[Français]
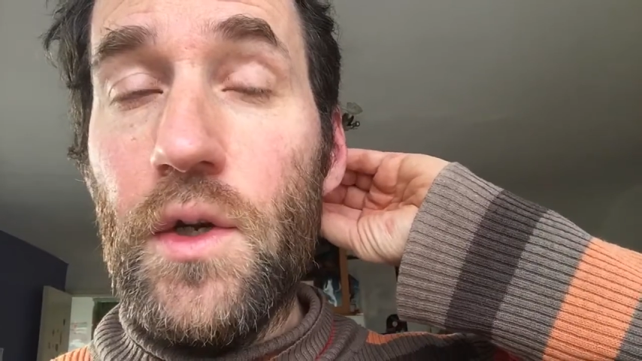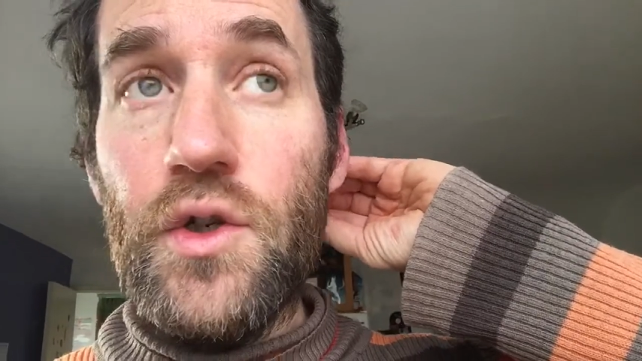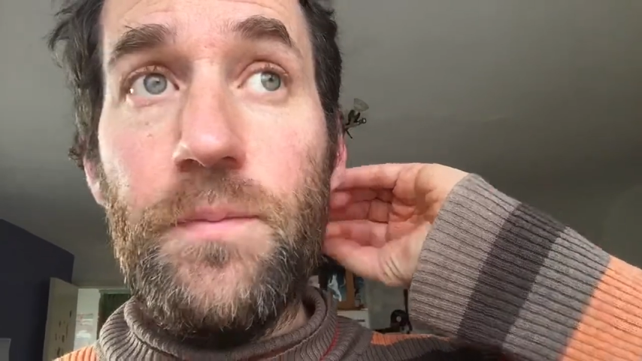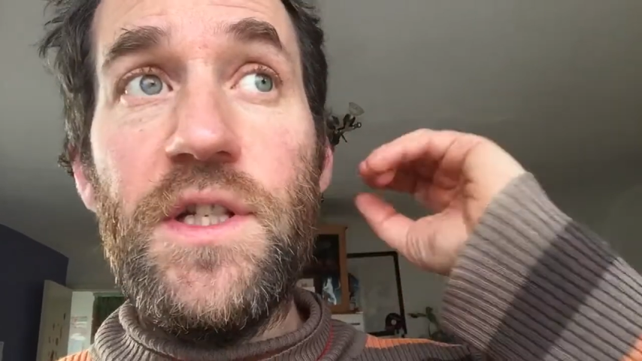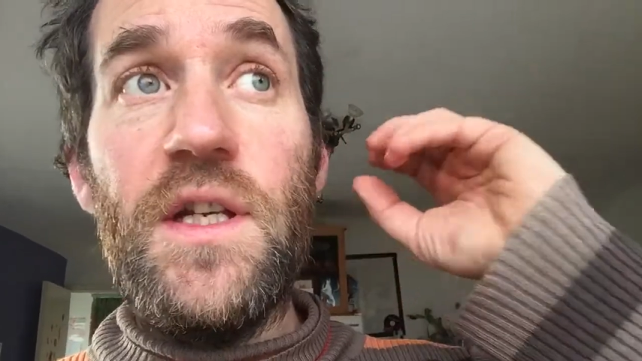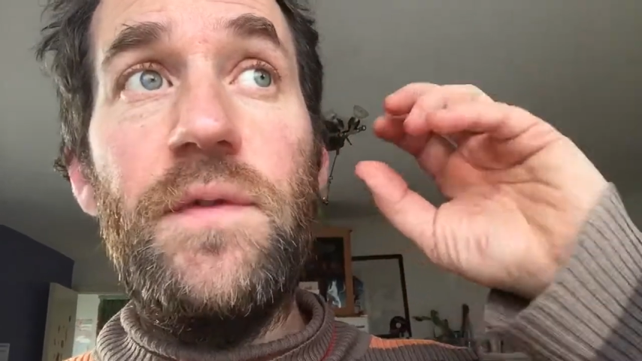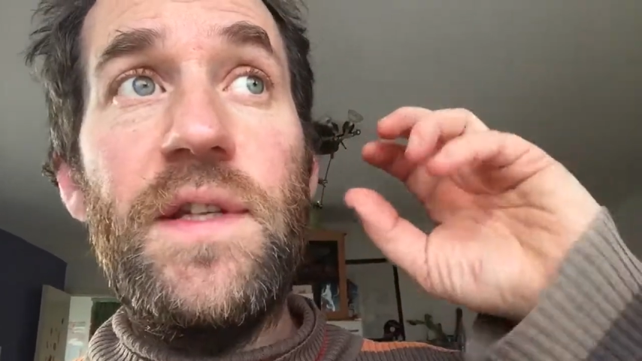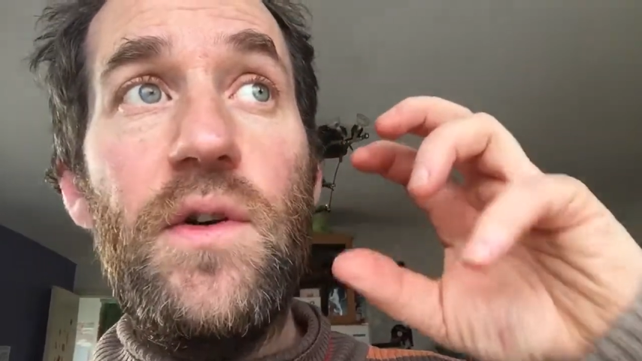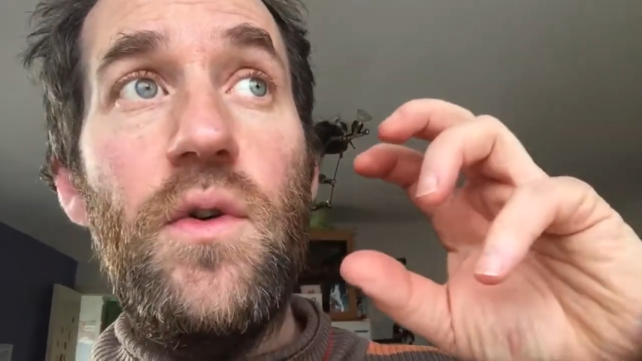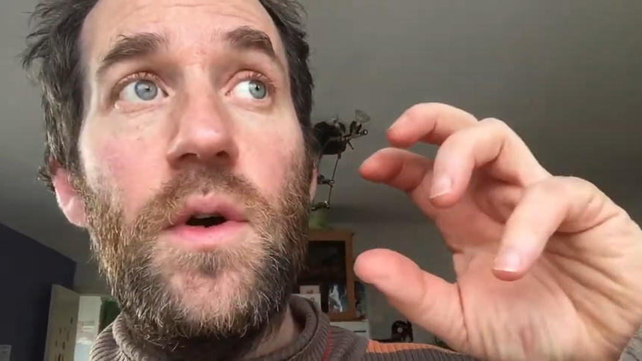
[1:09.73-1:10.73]
je pose cette
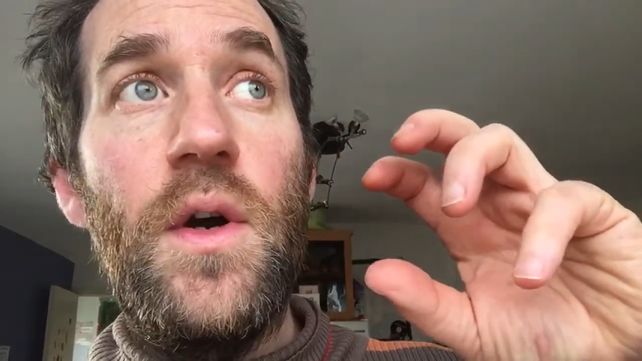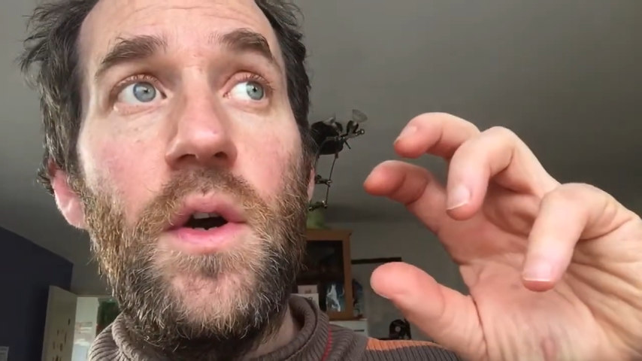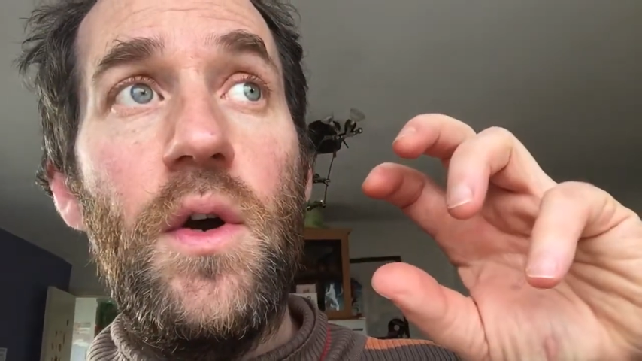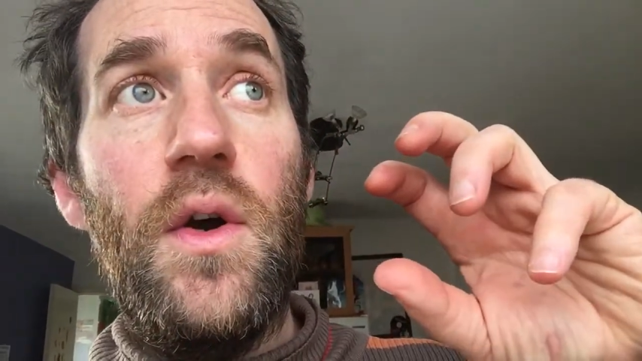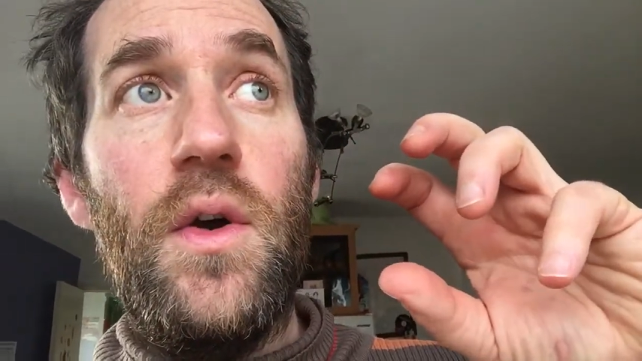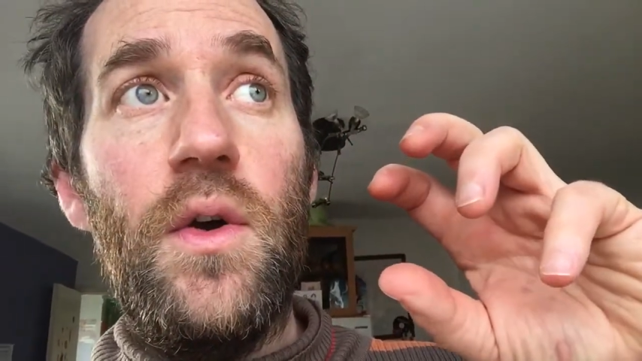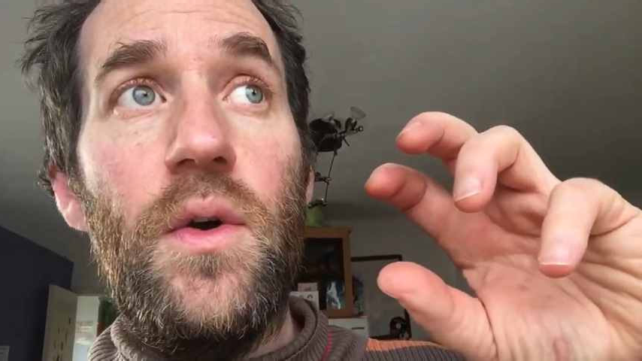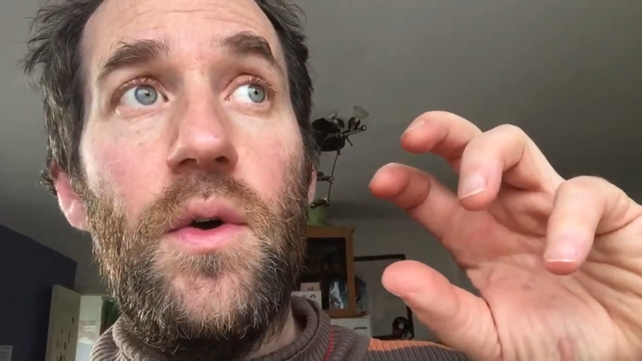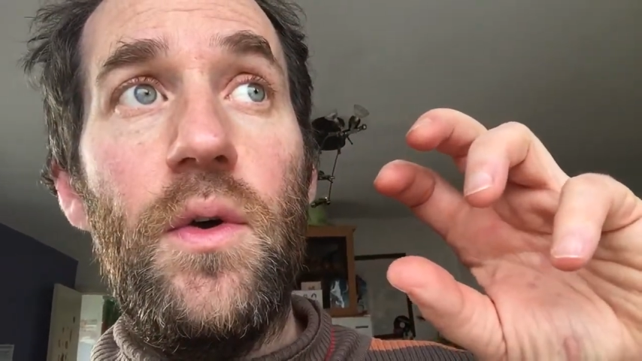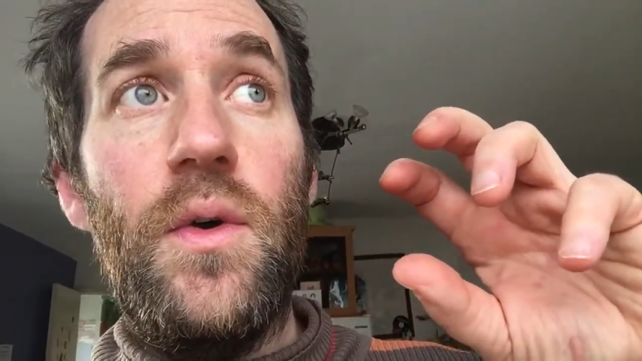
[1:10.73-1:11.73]
vidéo
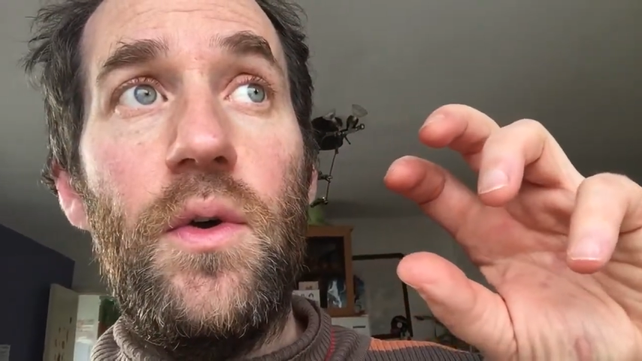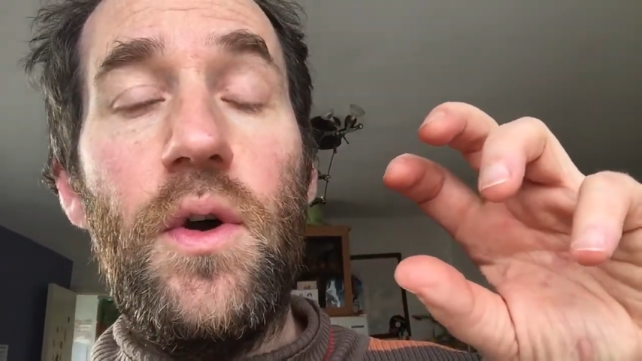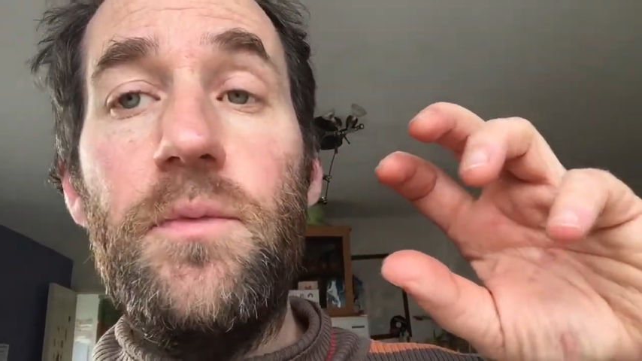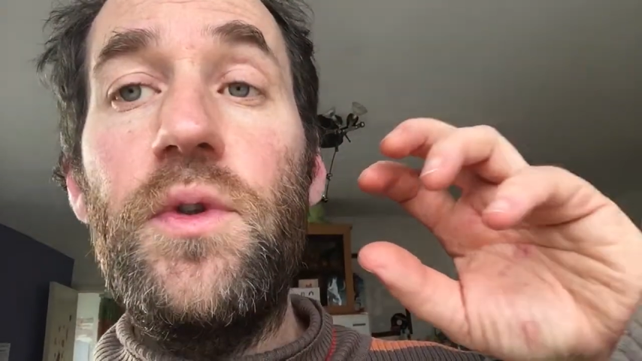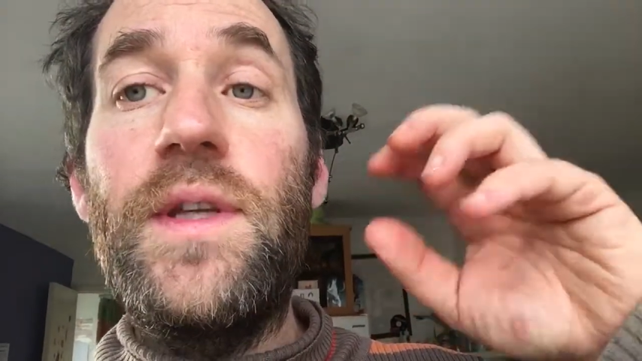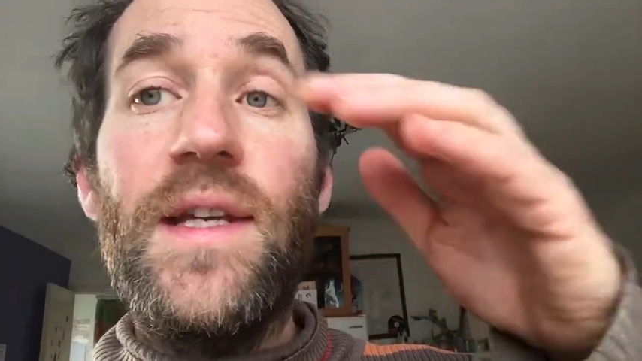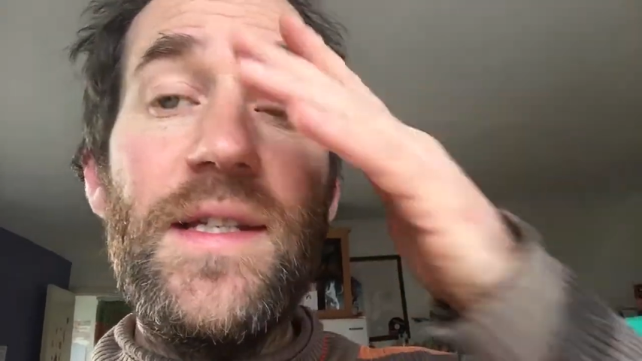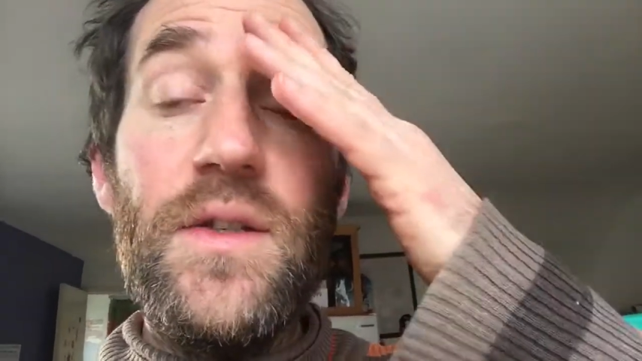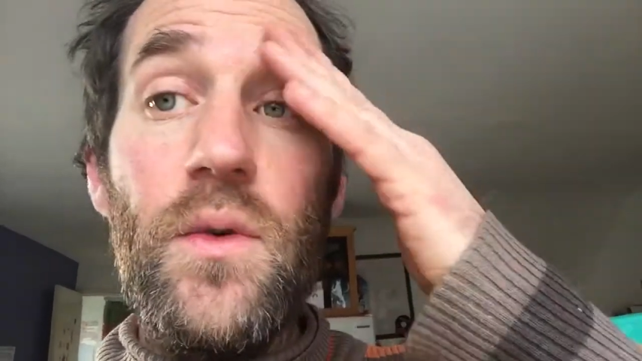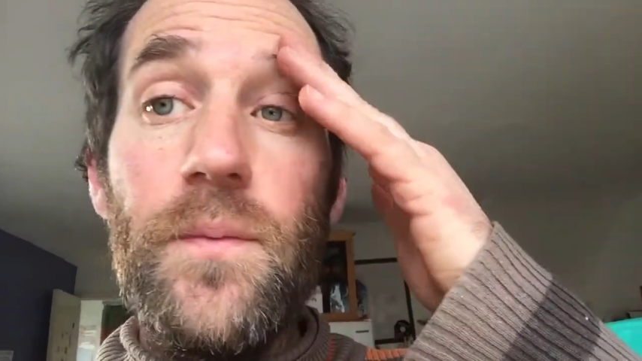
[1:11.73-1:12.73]
comme une
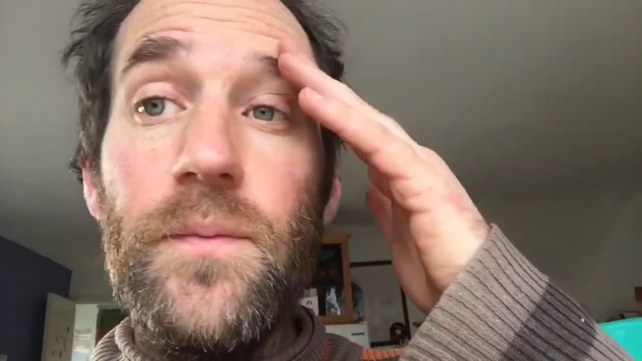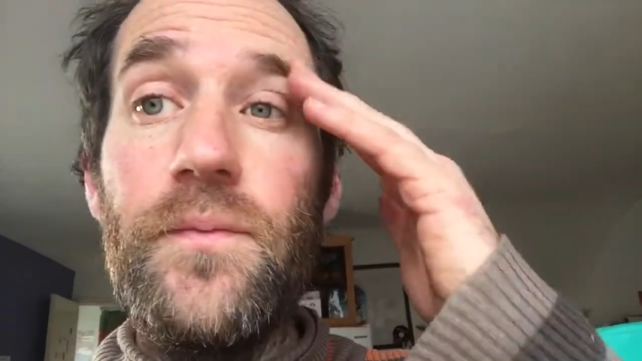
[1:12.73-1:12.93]
question